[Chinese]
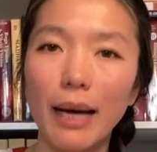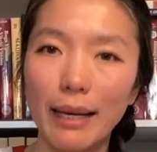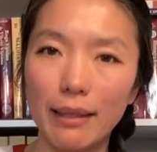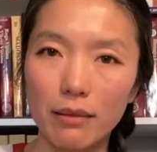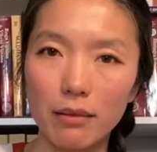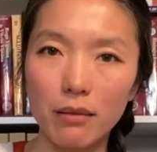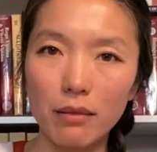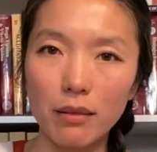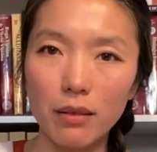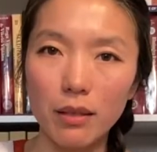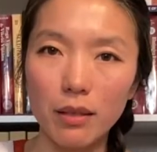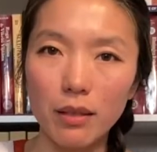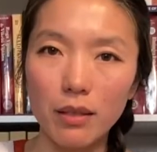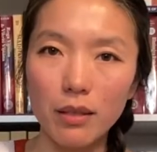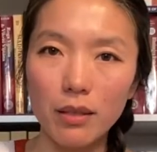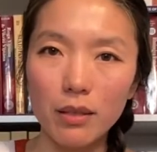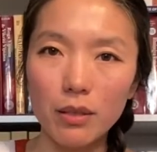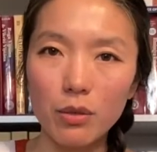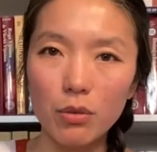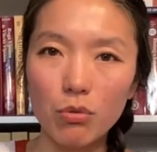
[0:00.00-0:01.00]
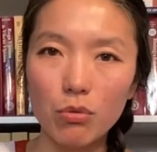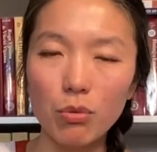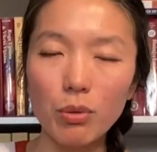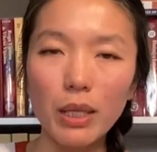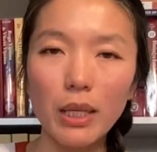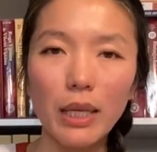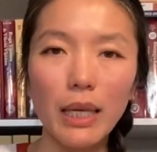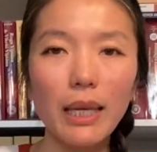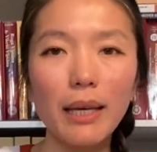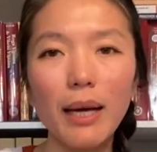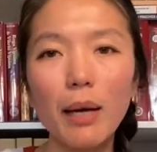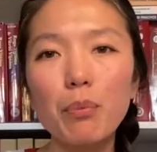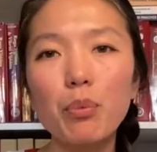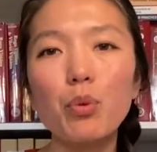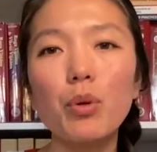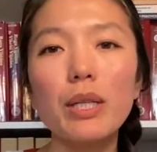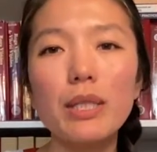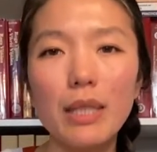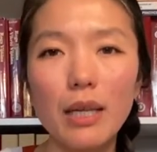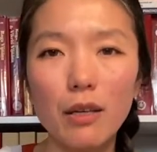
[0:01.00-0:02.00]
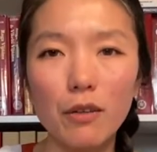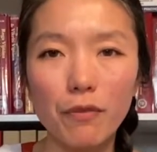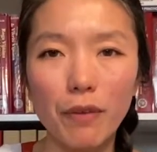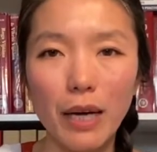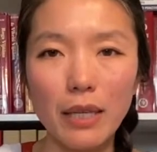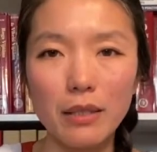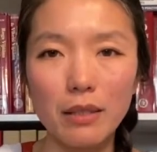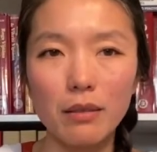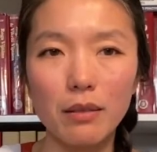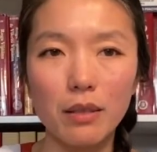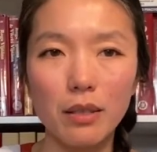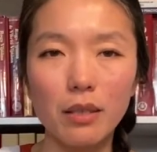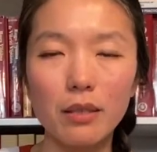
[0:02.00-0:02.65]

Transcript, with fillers: 案，所以应该不会这样发生的。